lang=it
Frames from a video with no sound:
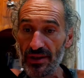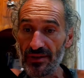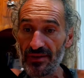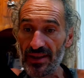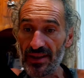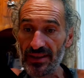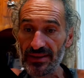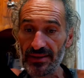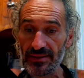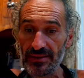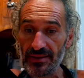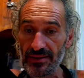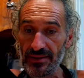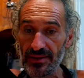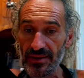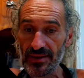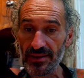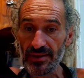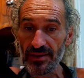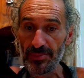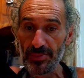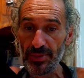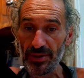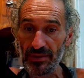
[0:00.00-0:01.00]
mm, watt di
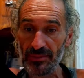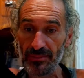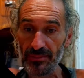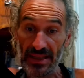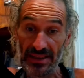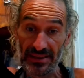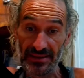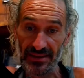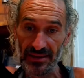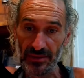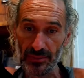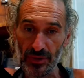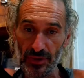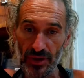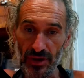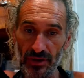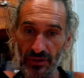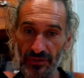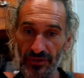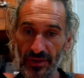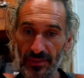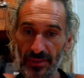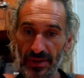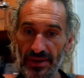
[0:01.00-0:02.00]
TDP massimo, eh,
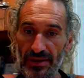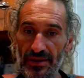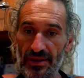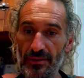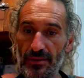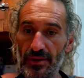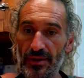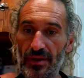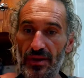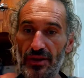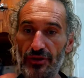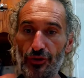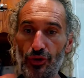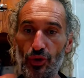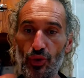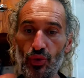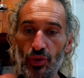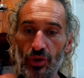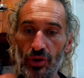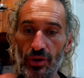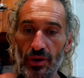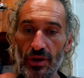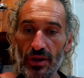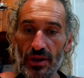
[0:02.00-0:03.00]
ovviamente, quando
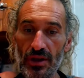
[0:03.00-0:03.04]
uno